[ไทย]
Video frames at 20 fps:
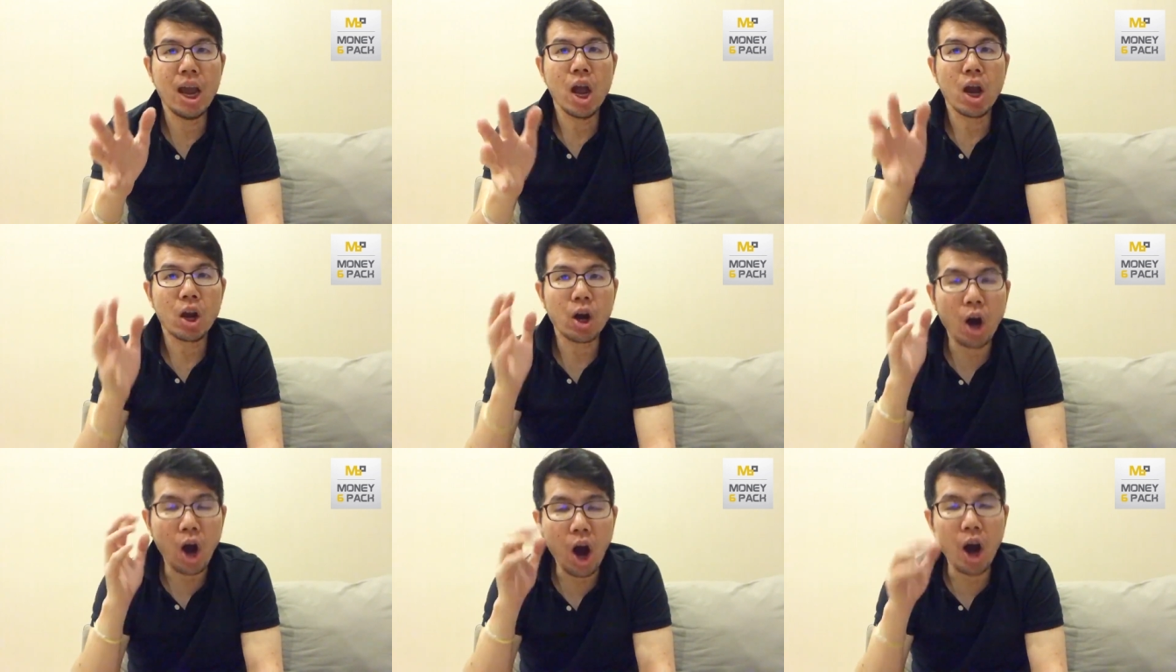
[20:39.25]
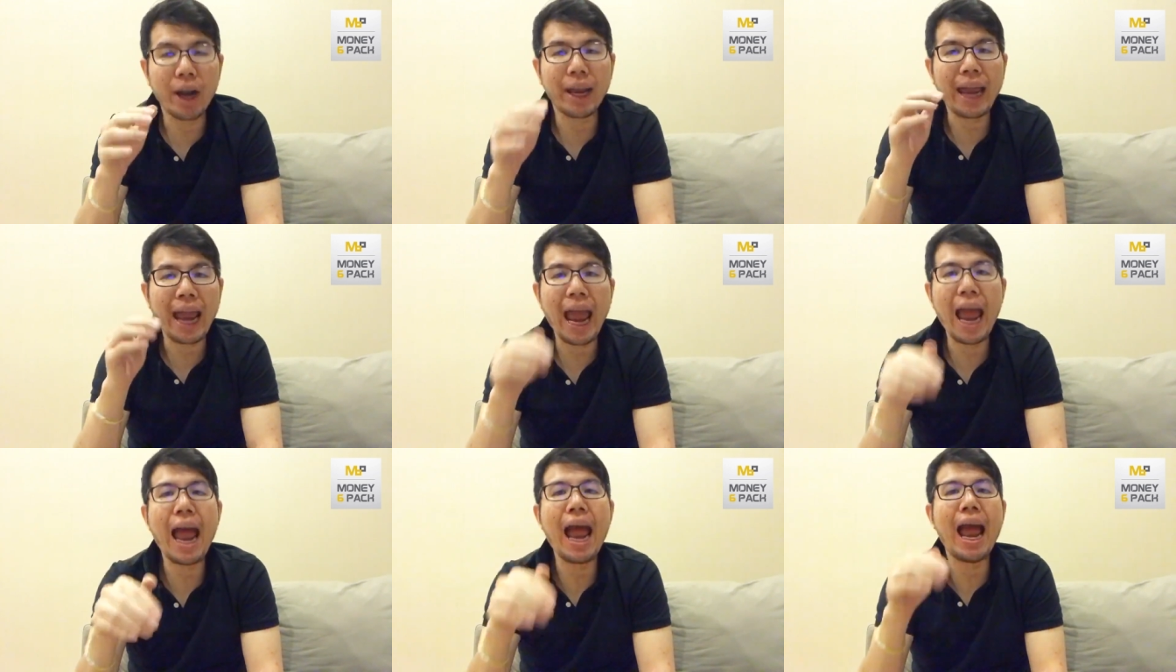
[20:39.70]
ก็
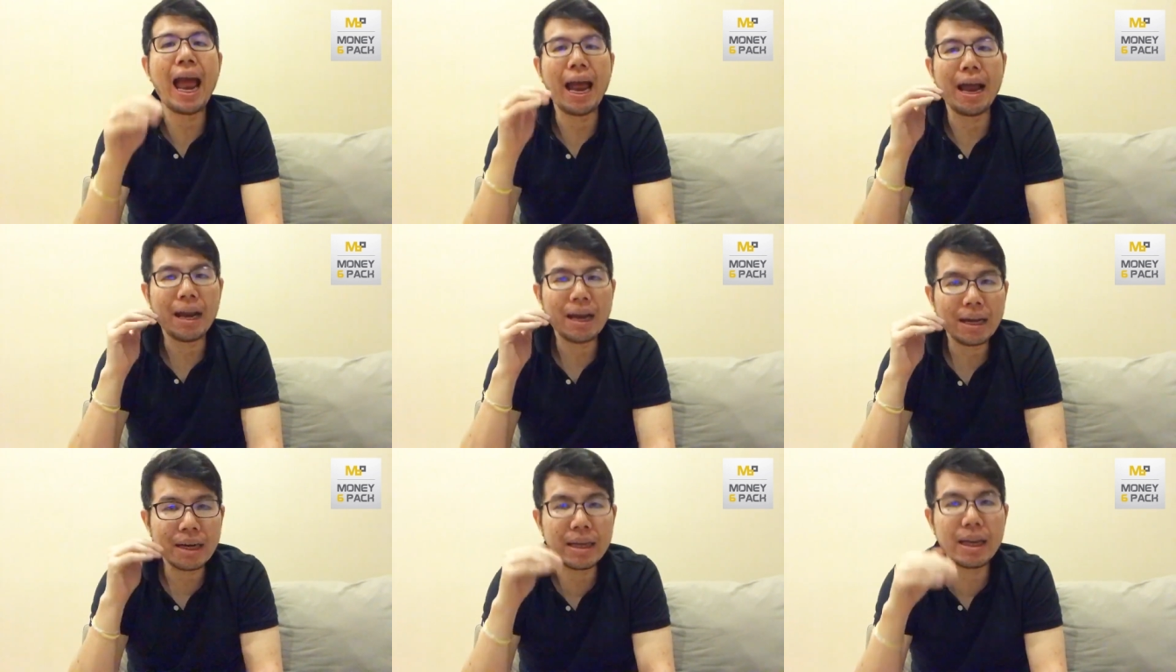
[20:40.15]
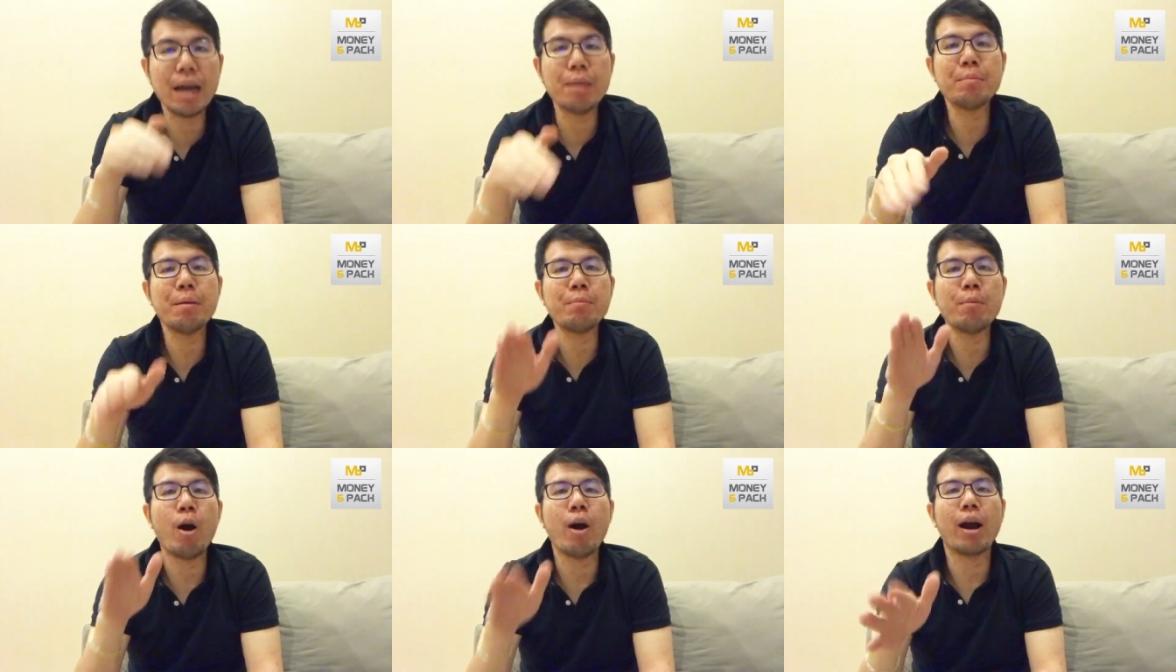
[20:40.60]
แค่เดินไป
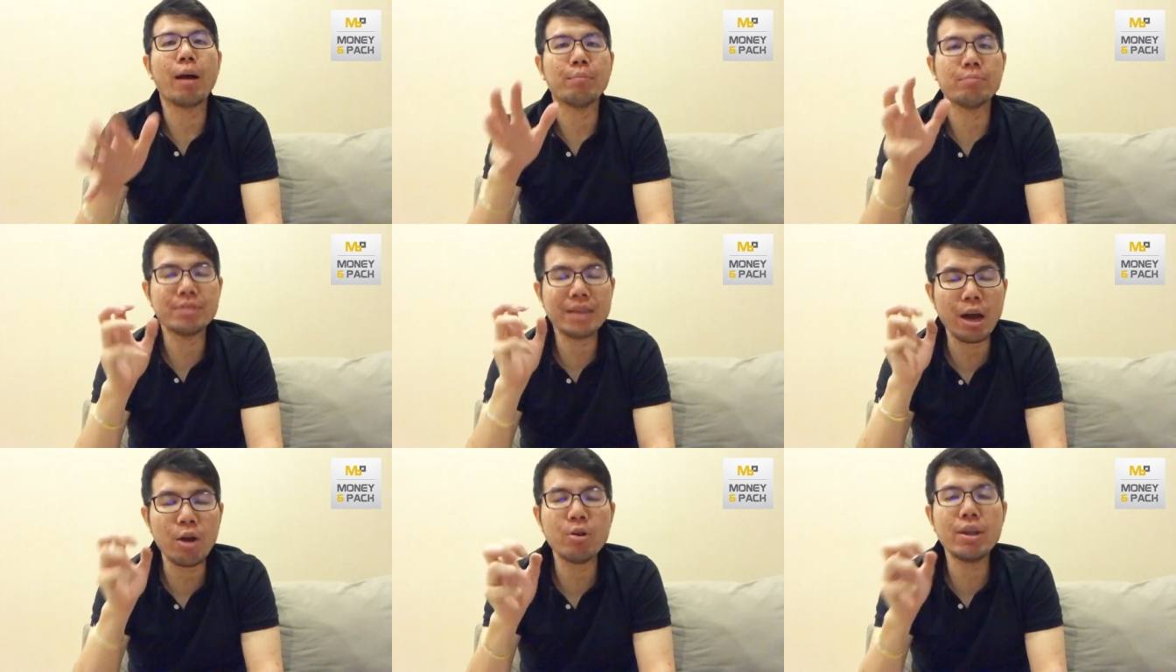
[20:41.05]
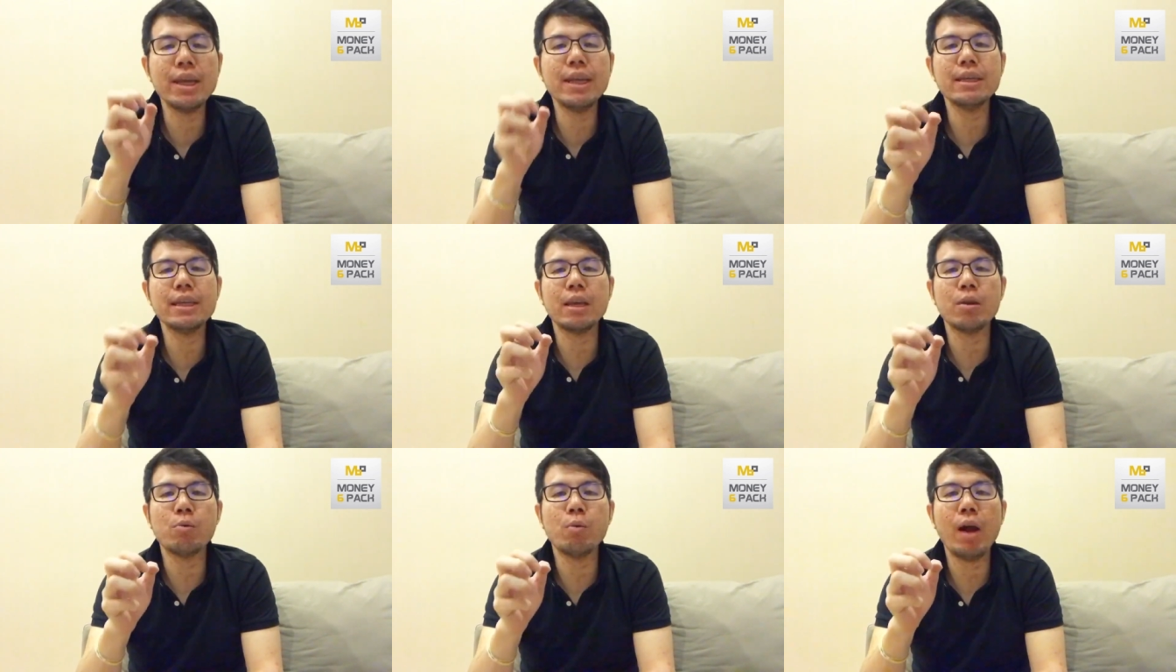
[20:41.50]
บอกกับเจ้าหนี้จ
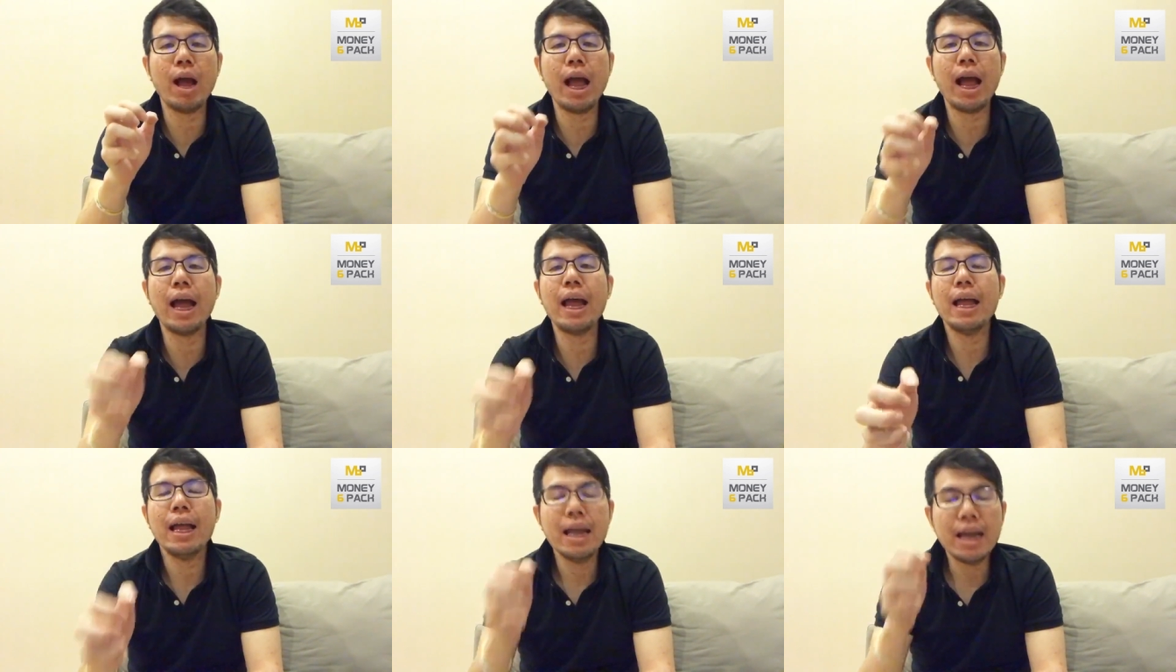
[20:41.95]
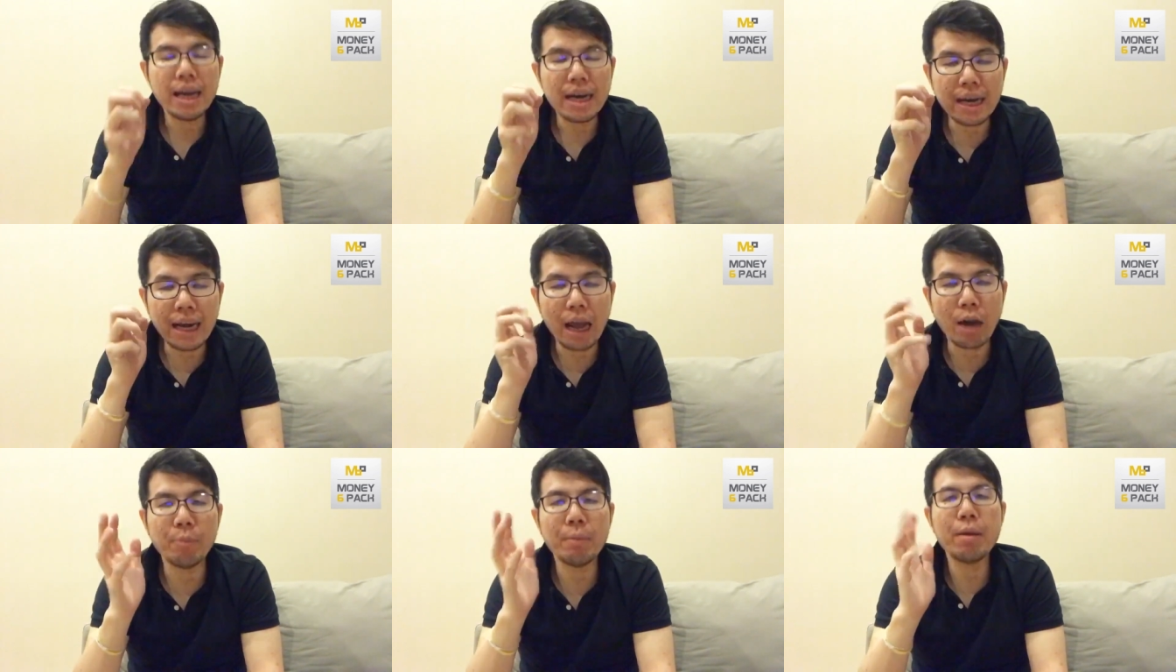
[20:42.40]
ริงๆว่า
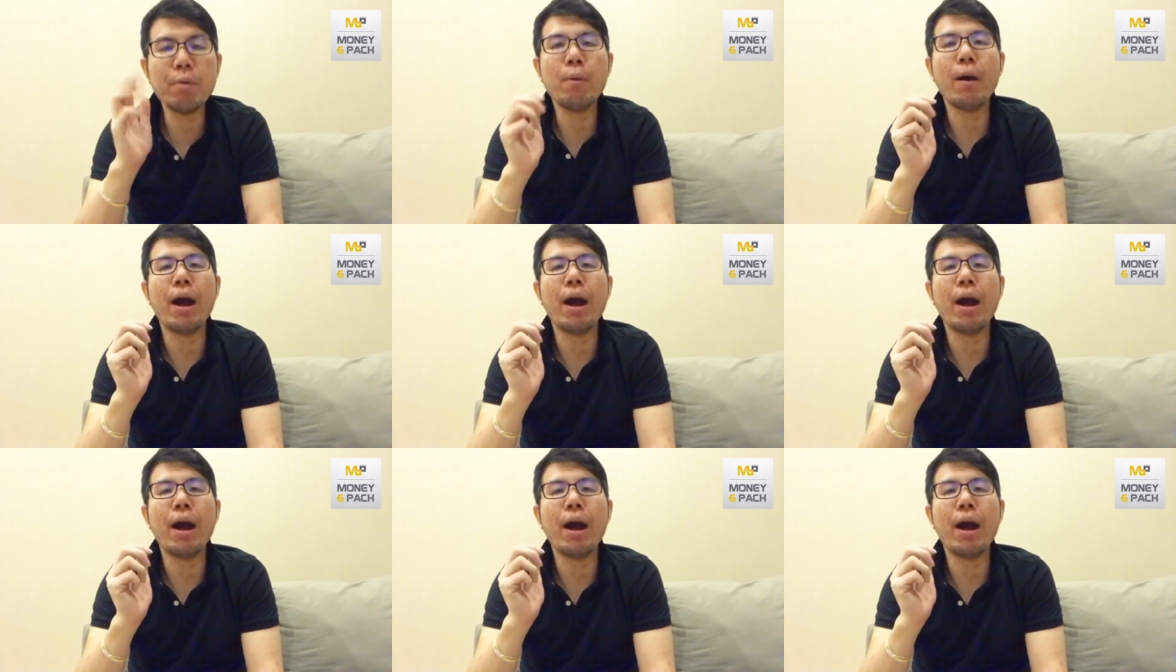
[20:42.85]
เราไม่ไหว